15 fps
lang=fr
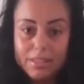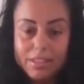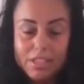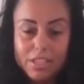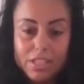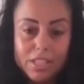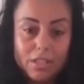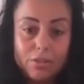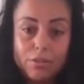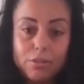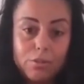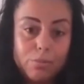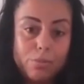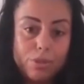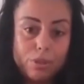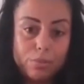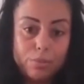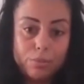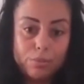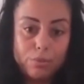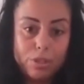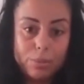J'étais de, plus en
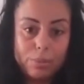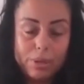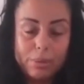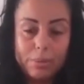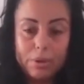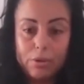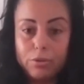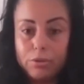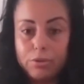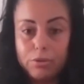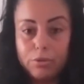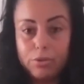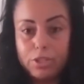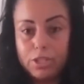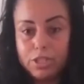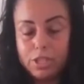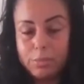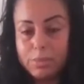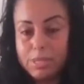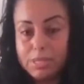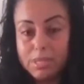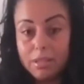plus touchée par la parole de Dieu. J'aimais
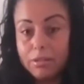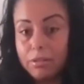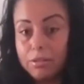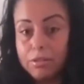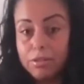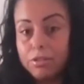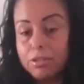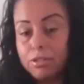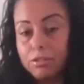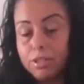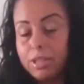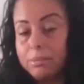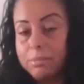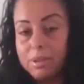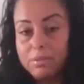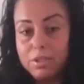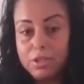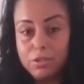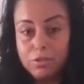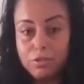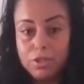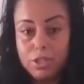le Seigneur. Je sentais que ma vie
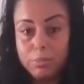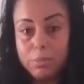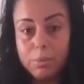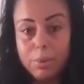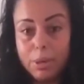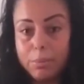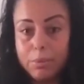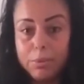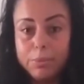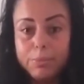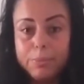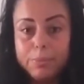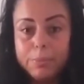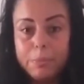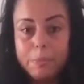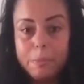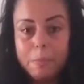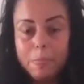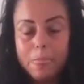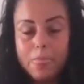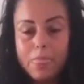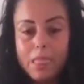changeait peu par peu.
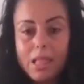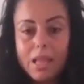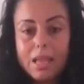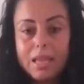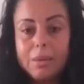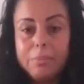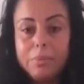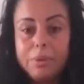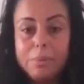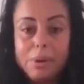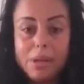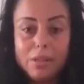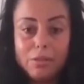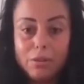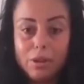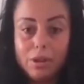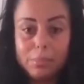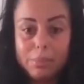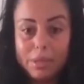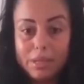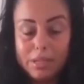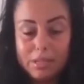Et puis ben de là
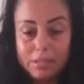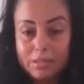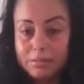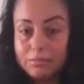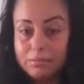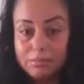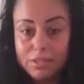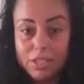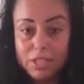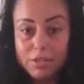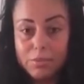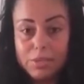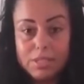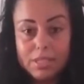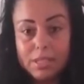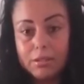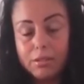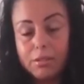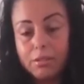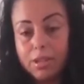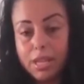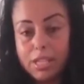ben je suis le
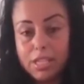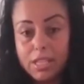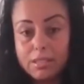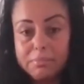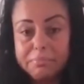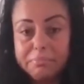Seigneur en cachette.